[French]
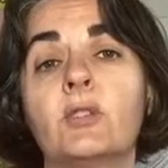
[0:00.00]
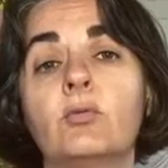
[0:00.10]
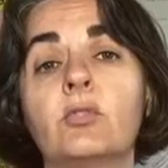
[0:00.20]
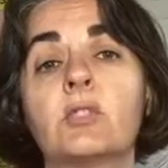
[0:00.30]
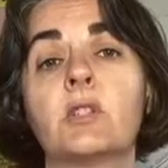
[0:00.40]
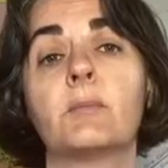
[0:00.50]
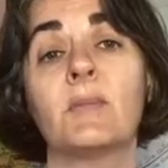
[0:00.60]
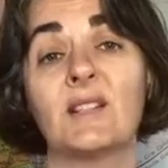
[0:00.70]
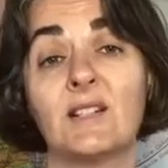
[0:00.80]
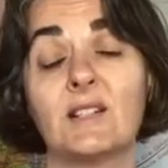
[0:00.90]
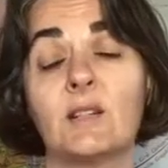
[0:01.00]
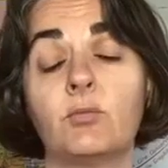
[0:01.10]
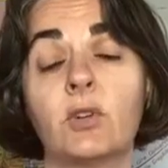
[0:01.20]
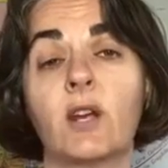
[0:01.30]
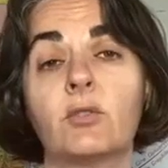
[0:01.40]
et douce, mais se laisser
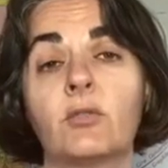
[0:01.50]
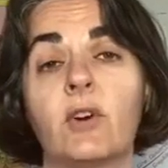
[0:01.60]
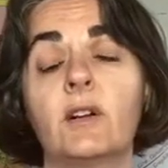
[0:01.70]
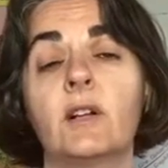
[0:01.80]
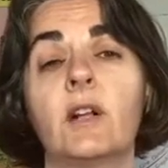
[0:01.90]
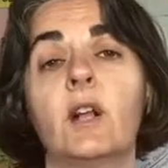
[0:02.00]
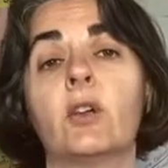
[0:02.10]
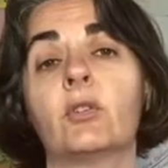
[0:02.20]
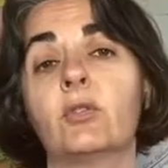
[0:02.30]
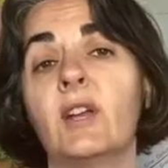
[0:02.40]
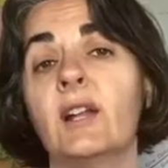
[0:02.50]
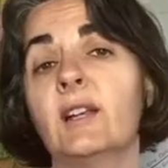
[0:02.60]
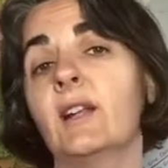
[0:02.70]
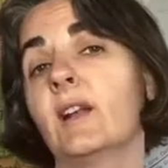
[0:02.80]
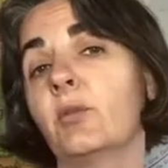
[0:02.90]
mourir de faim, que
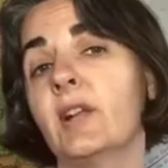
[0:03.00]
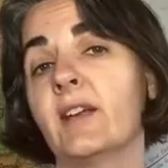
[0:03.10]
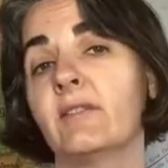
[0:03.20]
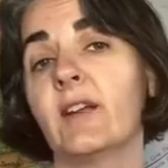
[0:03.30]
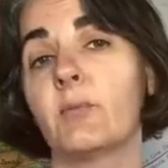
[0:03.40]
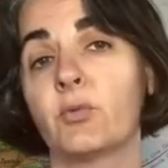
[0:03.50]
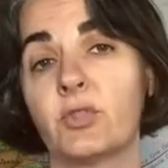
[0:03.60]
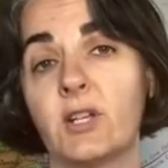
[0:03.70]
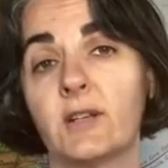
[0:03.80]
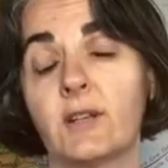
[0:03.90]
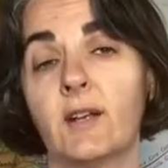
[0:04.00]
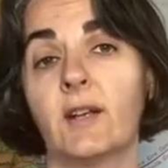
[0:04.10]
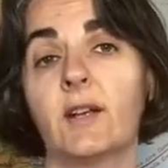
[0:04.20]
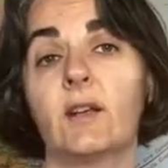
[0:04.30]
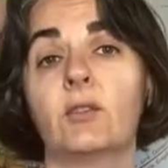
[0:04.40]
d'aller là où il y avait à manger.
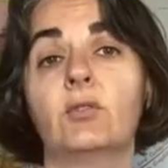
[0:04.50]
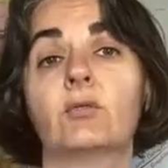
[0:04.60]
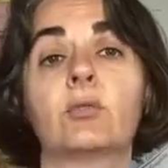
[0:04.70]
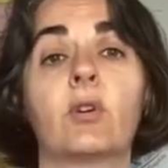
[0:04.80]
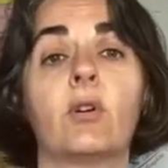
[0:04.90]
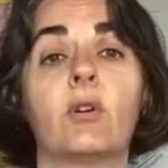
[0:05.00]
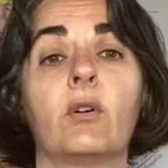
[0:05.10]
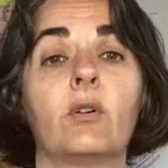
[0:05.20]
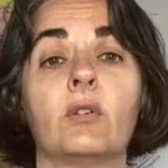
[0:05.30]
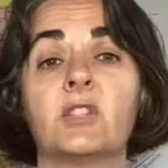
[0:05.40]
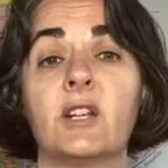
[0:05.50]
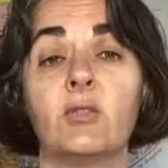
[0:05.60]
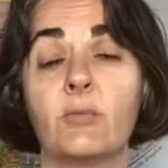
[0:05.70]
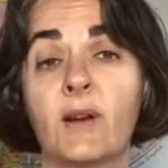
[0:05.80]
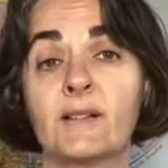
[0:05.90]
Euh, donc euh, chez
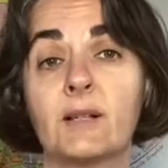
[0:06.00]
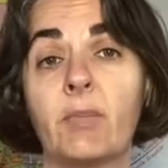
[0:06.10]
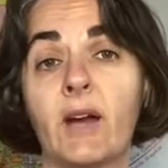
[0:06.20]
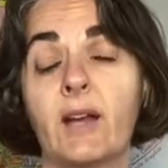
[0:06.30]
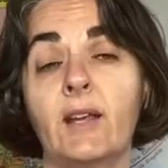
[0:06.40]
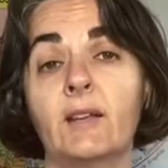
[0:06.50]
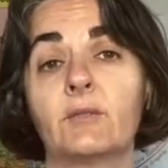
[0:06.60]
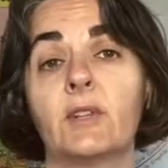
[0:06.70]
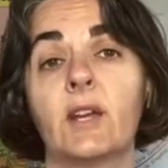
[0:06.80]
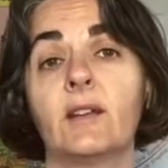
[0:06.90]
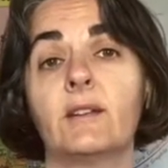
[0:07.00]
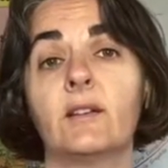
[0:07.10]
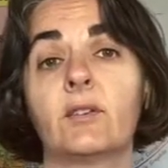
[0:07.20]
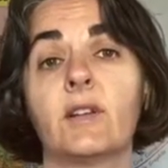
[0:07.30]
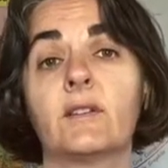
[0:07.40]
l'humain c'est pareil, on a été
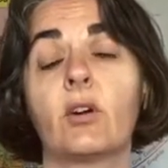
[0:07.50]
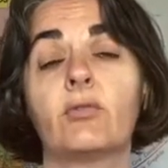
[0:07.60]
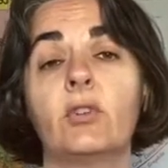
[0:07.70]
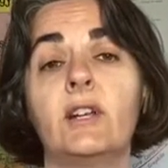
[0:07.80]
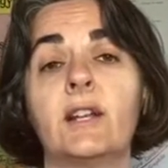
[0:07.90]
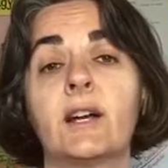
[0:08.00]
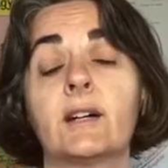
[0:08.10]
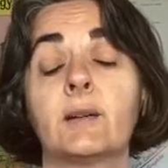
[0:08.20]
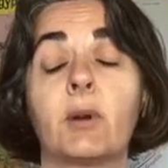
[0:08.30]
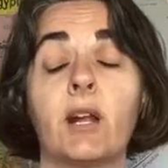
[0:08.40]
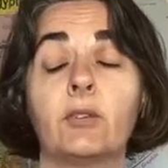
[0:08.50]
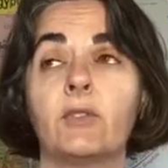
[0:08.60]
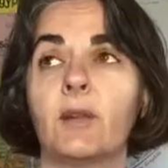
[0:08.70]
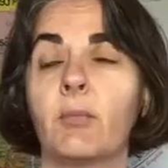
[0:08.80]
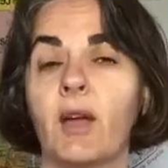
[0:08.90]
dans des orphelinats après la
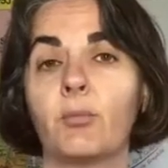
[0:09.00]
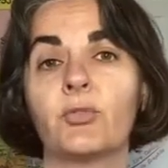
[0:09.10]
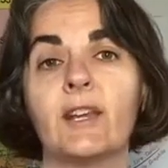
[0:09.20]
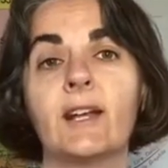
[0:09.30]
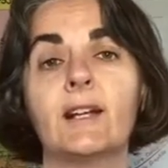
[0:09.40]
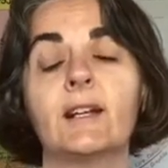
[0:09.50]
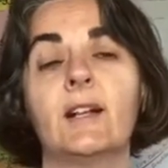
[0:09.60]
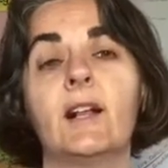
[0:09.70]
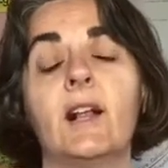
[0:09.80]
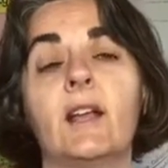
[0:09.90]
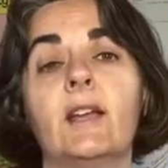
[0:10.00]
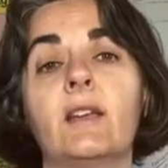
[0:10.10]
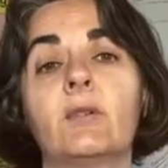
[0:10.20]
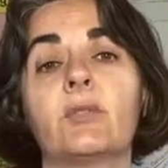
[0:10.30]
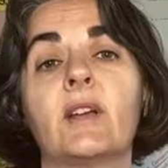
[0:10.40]
Deuxième Guerre mondiale
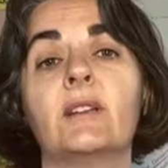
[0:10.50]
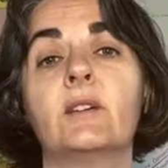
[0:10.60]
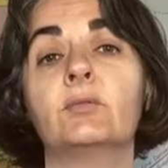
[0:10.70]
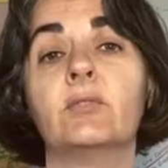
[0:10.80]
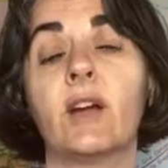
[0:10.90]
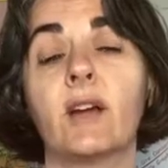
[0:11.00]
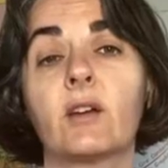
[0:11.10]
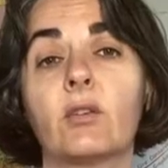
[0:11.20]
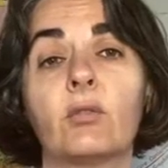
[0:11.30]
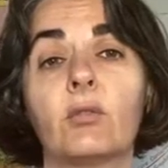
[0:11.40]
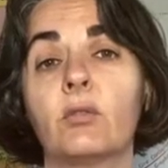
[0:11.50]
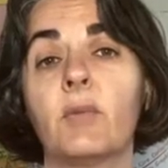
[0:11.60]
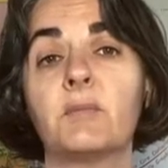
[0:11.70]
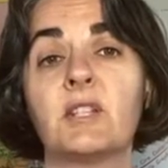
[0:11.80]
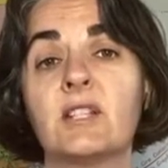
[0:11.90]
et on a découvert que
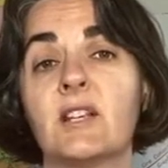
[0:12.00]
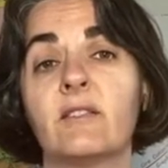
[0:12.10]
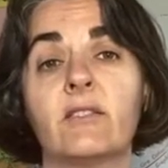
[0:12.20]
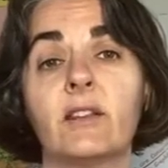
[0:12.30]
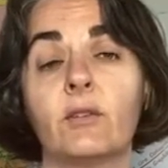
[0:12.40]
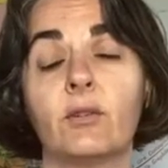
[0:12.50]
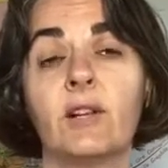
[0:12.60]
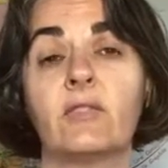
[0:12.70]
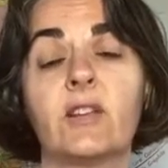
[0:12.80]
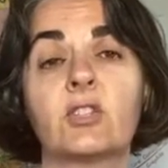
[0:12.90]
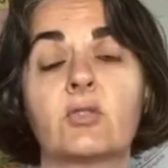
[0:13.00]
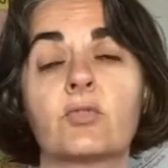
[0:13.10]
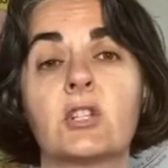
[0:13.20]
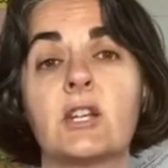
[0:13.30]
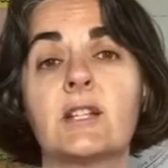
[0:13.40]
même s'ils avaient les fesses
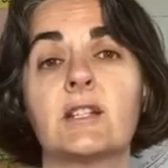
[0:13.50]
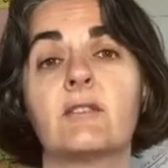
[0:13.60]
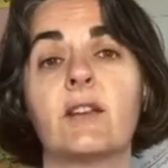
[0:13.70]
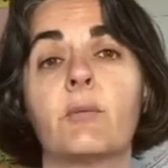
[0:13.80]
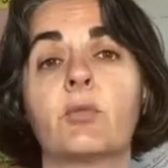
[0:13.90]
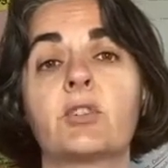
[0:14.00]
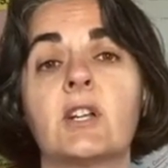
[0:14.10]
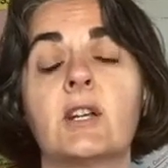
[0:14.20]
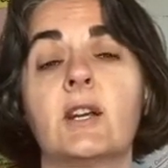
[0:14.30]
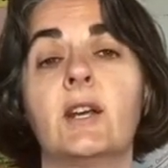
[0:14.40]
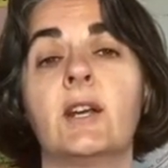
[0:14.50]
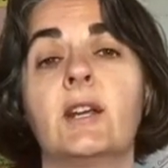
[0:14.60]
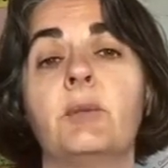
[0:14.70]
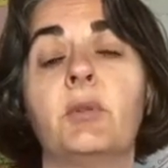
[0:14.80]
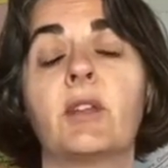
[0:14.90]
changées, ils avaient à manger,
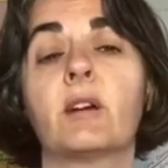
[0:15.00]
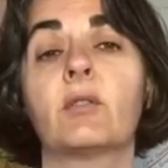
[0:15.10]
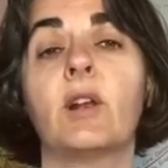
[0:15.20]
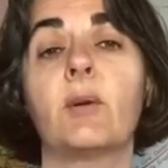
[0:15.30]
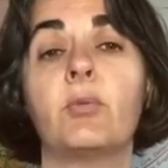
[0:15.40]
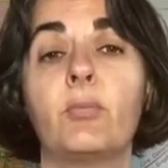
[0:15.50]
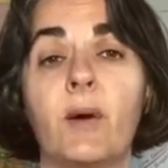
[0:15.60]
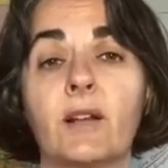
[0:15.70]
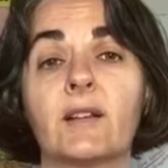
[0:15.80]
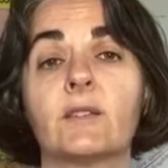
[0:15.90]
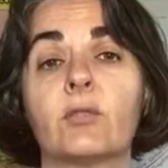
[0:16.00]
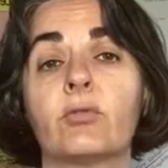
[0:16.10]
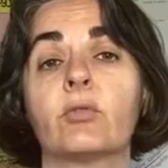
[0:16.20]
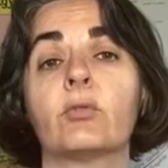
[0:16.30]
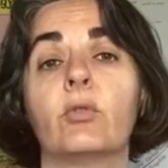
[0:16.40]
et eh bien la plupart des
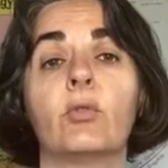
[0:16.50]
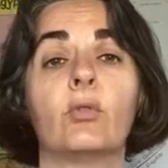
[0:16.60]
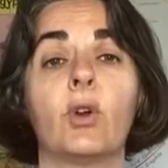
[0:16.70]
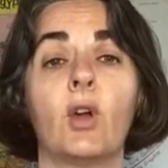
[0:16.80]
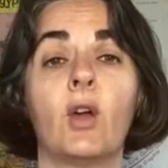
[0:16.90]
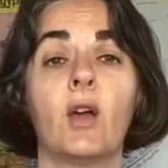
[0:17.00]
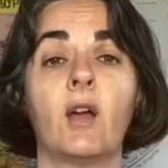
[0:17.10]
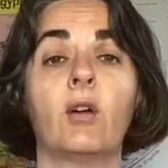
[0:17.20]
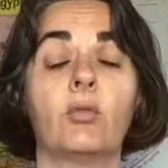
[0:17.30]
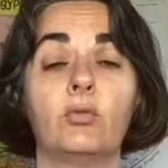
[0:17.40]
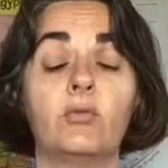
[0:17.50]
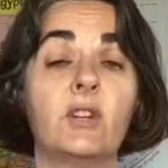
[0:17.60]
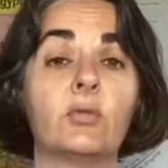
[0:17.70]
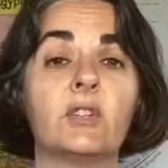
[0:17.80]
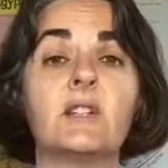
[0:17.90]
enfants euh,
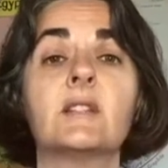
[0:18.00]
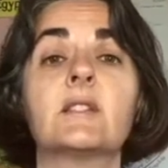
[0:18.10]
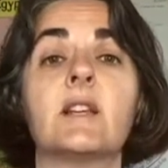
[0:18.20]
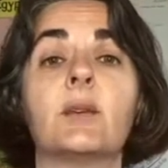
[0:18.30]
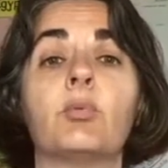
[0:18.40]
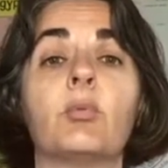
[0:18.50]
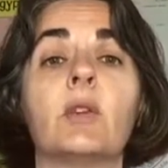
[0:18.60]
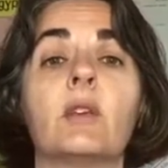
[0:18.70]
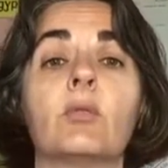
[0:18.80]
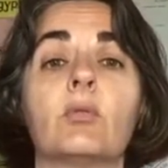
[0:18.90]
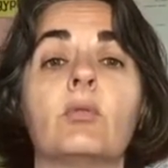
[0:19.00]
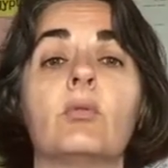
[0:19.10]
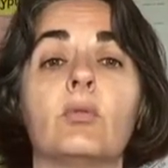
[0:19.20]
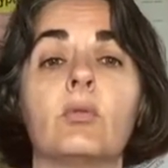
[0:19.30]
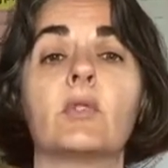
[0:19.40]
devenaient autiste et puis
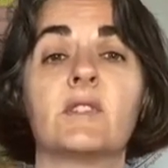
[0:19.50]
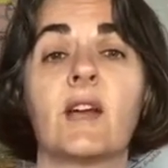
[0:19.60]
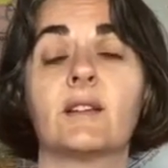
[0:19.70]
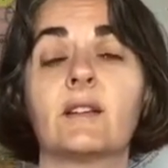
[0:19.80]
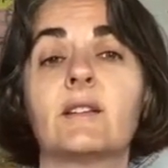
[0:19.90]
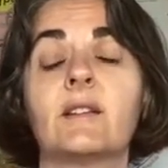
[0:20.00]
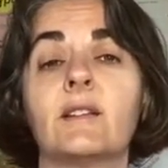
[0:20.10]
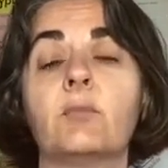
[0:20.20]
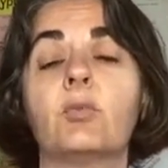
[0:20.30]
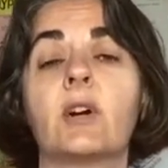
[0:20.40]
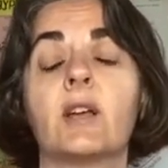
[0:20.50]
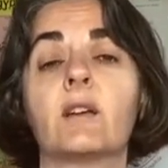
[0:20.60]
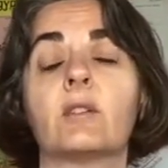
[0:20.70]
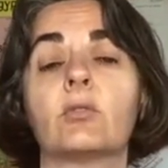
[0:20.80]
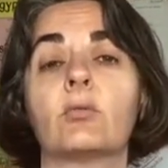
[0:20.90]
euh, certains se laissaient
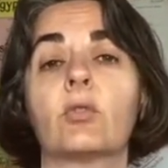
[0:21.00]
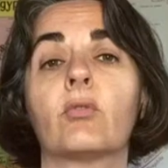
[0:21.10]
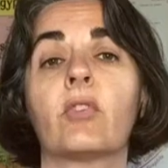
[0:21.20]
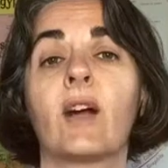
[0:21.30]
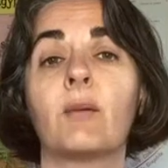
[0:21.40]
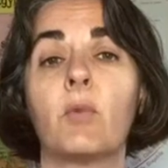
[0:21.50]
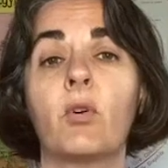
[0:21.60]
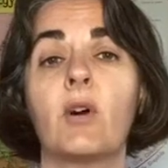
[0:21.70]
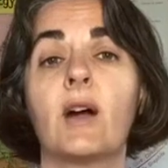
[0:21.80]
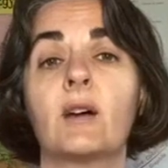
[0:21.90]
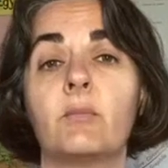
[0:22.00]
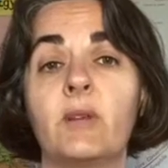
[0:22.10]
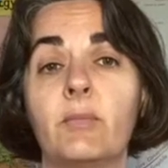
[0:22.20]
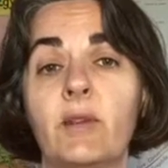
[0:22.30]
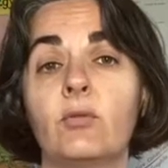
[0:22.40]
mourir. Donc vraiment, un
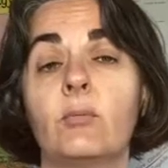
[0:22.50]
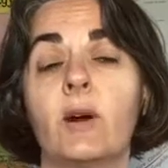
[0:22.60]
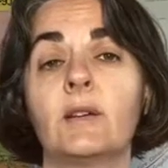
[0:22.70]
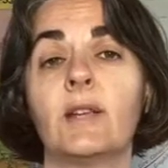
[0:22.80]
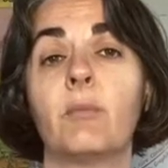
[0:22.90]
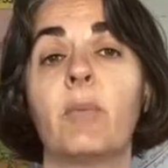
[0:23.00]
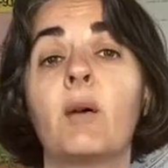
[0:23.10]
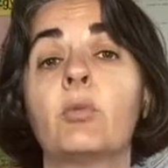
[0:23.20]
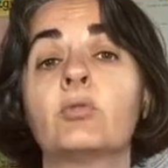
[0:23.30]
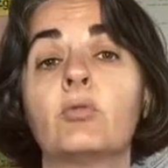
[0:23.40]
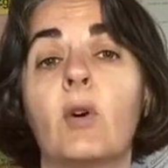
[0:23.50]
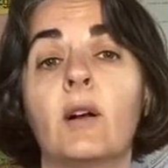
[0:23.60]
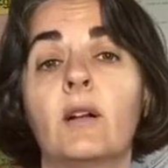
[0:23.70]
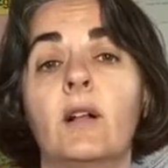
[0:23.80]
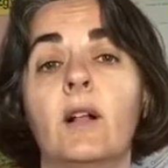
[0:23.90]
bébé humain n'a pas besoin